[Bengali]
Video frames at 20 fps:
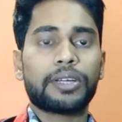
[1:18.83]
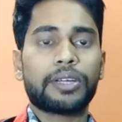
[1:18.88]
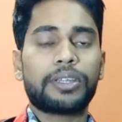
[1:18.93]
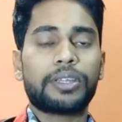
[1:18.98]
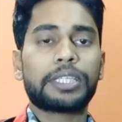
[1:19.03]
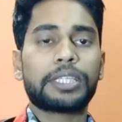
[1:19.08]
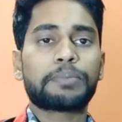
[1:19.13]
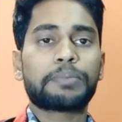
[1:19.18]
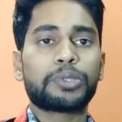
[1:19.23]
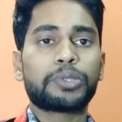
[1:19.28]

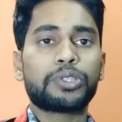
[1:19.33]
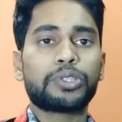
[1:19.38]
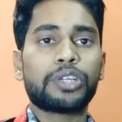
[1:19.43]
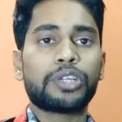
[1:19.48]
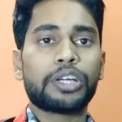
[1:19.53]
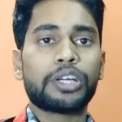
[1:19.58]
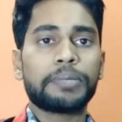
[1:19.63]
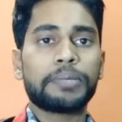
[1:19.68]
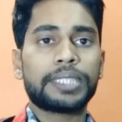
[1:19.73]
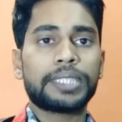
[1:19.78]
অর্থাৎ প্রচণ্ড
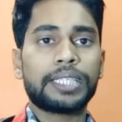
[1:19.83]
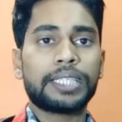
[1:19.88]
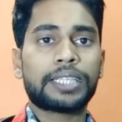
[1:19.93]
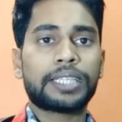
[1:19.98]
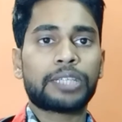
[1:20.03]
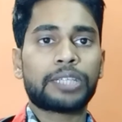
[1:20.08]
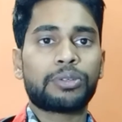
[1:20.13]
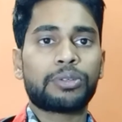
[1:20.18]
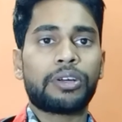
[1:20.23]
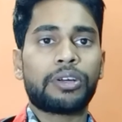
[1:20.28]
রকমের শীত
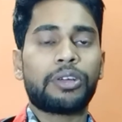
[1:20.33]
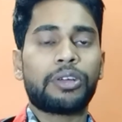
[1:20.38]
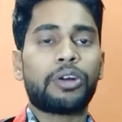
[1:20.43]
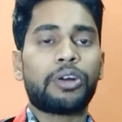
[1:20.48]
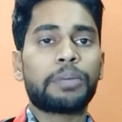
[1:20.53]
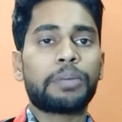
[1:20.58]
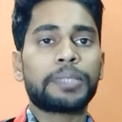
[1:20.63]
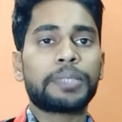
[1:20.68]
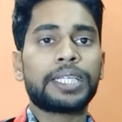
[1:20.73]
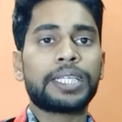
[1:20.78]
কাতুরে হয়
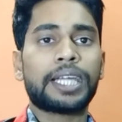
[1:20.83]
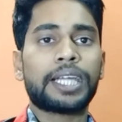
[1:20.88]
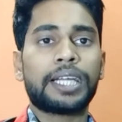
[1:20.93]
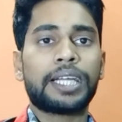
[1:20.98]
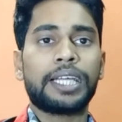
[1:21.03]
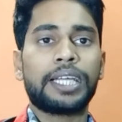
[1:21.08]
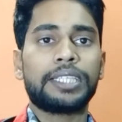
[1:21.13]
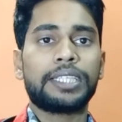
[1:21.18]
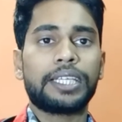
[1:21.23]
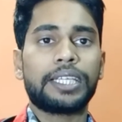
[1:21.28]
অল্পতেই
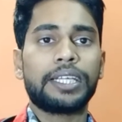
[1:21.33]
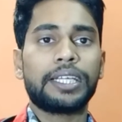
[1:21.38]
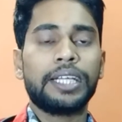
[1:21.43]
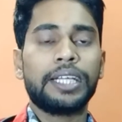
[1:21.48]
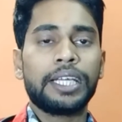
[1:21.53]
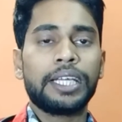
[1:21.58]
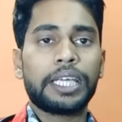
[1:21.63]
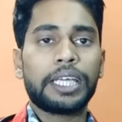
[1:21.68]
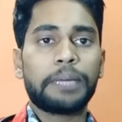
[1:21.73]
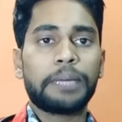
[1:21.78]
ঠান্ডা লেগে যায়
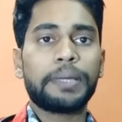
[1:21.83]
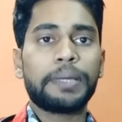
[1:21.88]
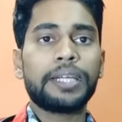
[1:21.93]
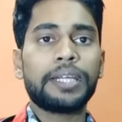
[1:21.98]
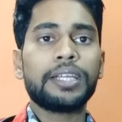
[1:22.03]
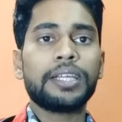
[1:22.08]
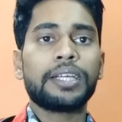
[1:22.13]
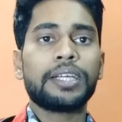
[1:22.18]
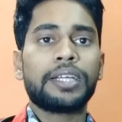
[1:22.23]
ইভেন